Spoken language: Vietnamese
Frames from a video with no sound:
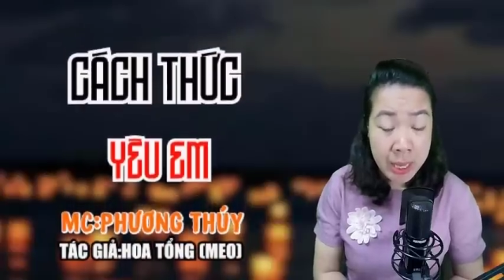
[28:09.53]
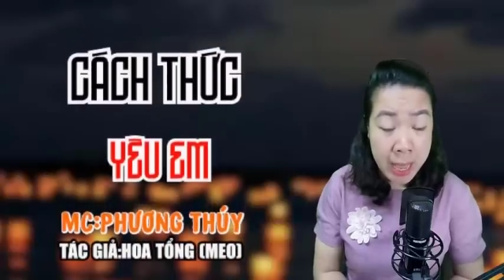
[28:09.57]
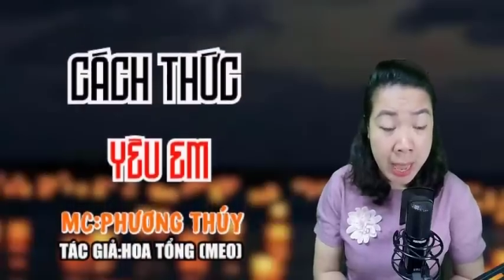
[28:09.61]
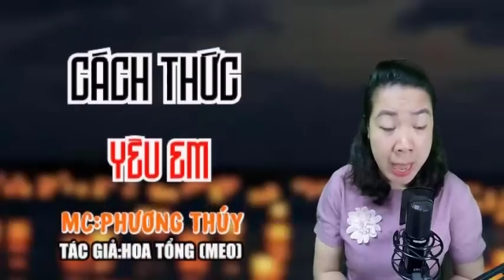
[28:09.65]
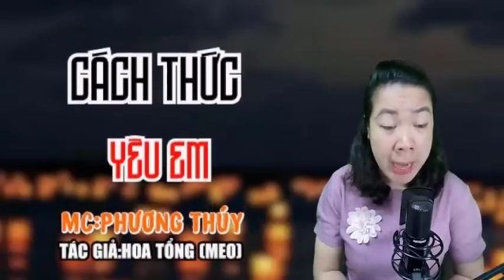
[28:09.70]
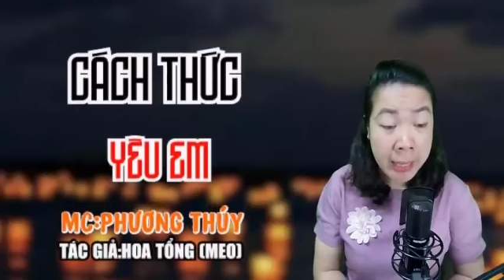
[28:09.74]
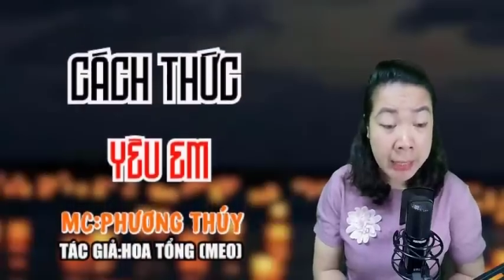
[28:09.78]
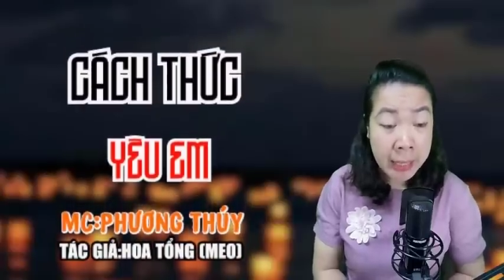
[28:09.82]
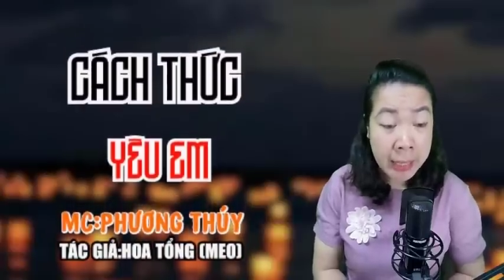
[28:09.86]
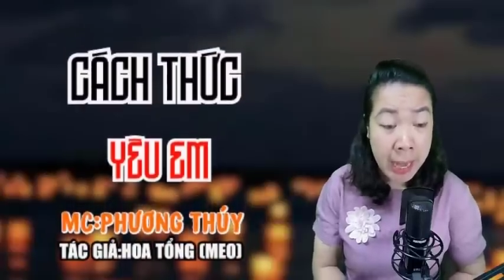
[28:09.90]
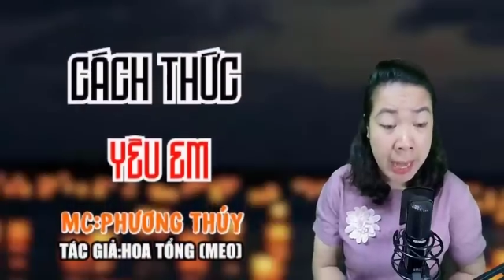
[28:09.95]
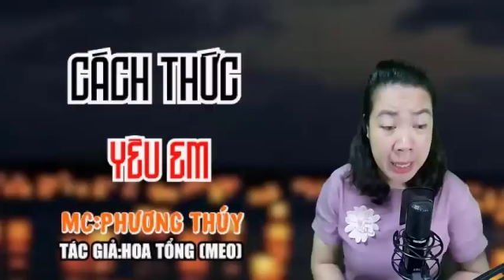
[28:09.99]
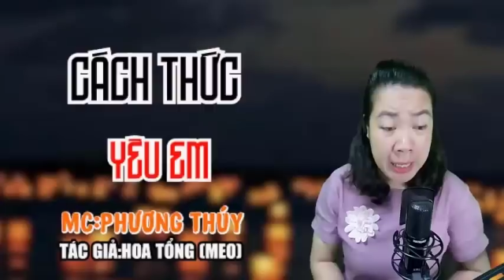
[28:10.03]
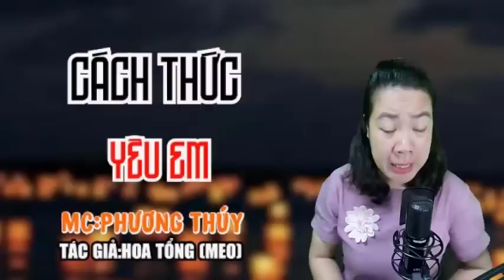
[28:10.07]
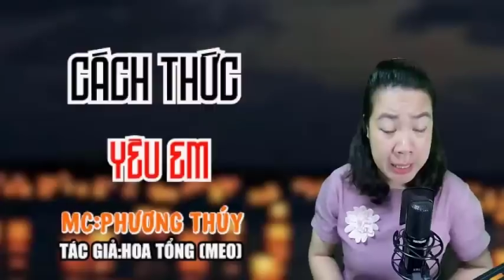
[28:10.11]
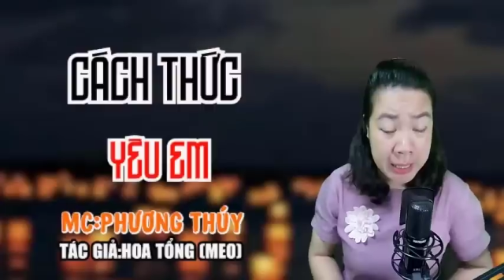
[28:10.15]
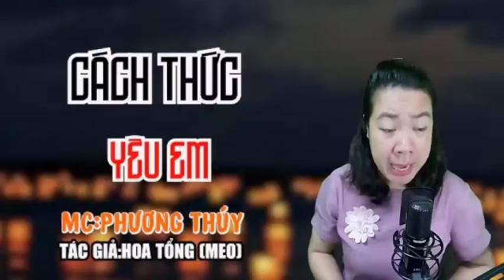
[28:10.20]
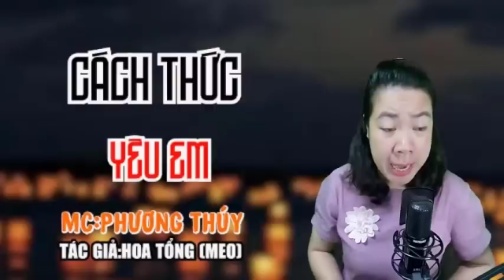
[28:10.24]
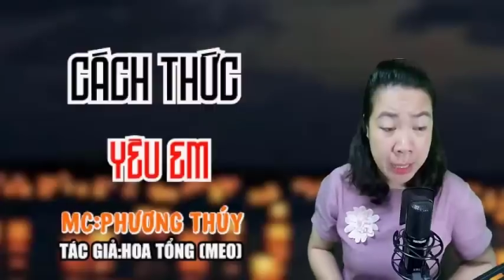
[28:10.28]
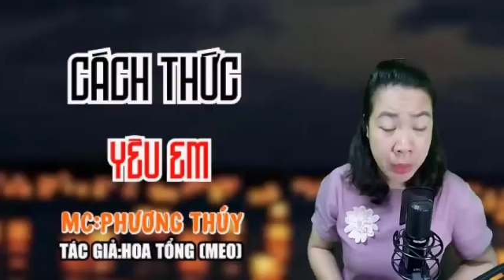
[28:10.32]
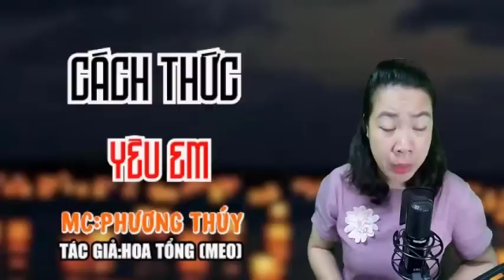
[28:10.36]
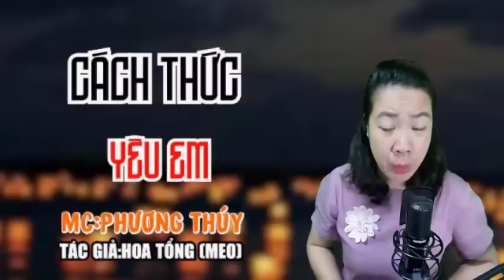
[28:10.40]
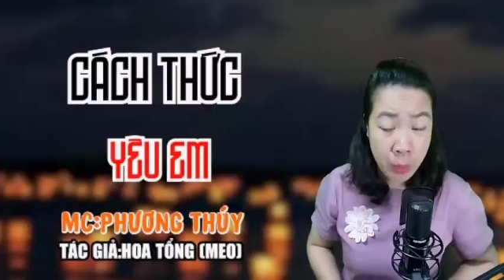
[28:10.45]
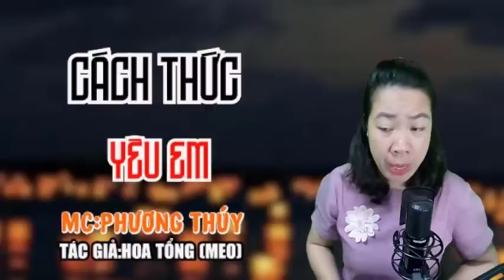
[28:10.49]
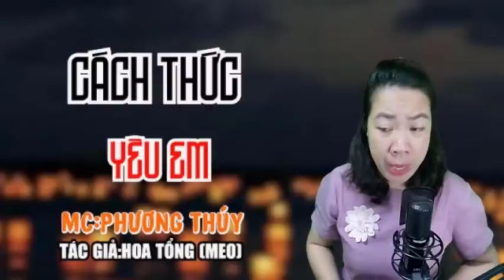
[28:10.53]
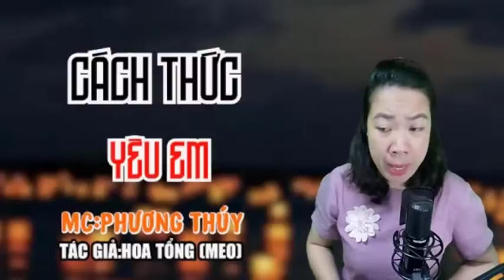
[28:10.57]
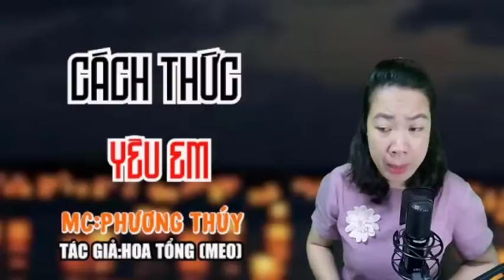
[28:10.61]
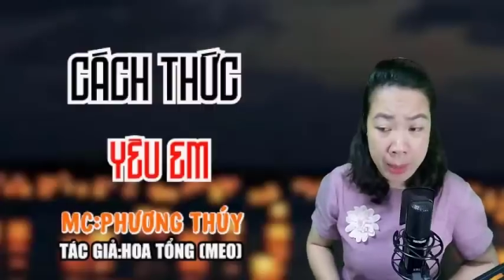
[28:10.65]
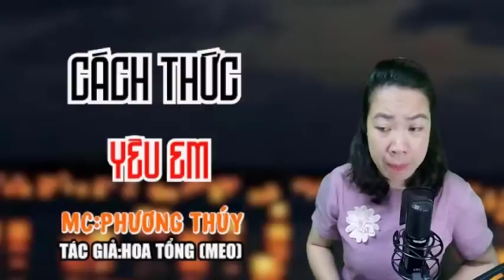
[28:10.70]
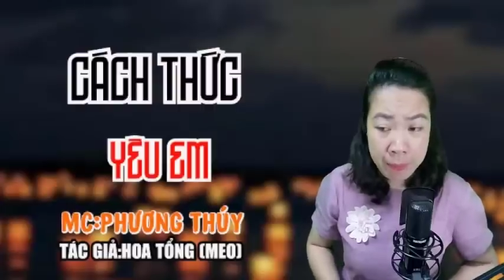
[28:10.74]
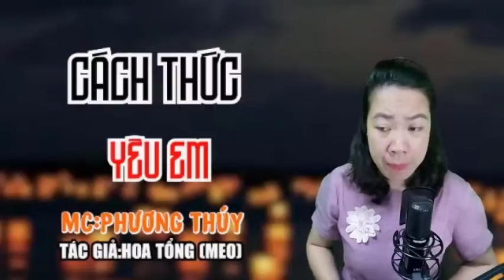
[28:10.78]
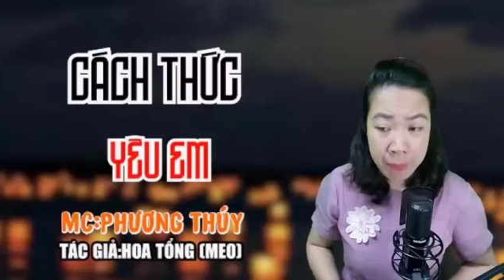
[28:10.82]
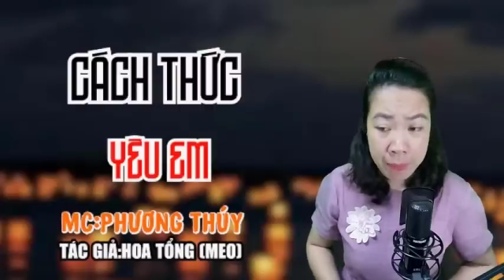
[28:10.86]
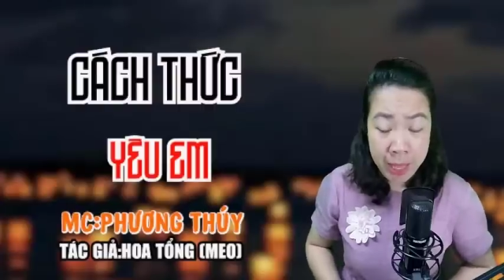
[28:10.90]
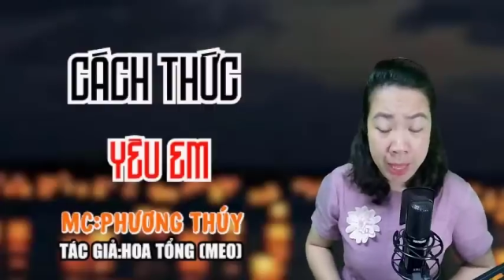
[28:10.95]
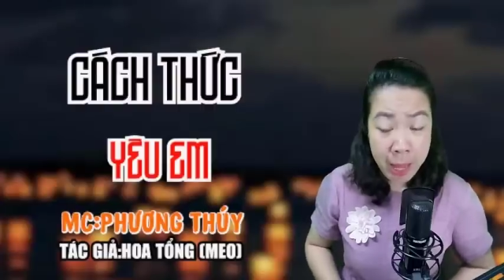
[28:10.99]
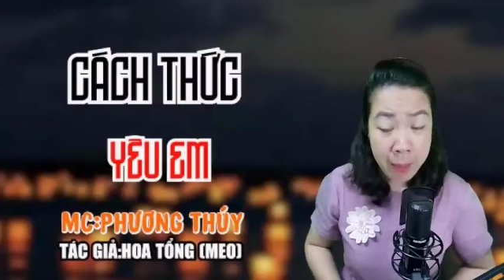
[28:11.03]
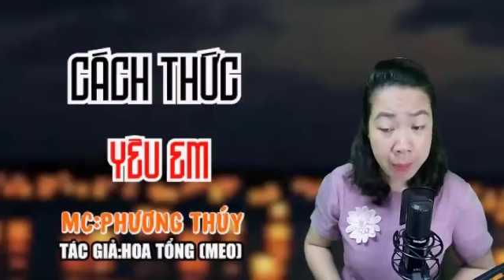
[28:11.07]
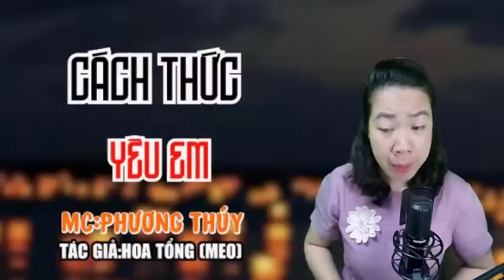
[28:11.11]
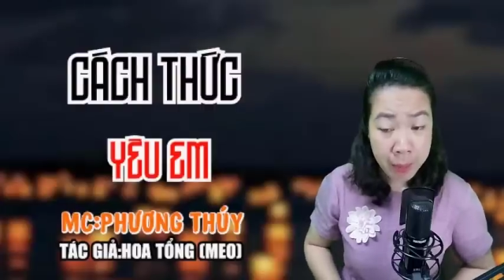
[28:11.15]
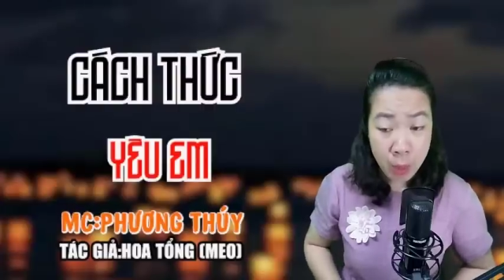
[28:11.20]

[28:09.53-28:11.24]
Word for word: anh là anh trai của em, em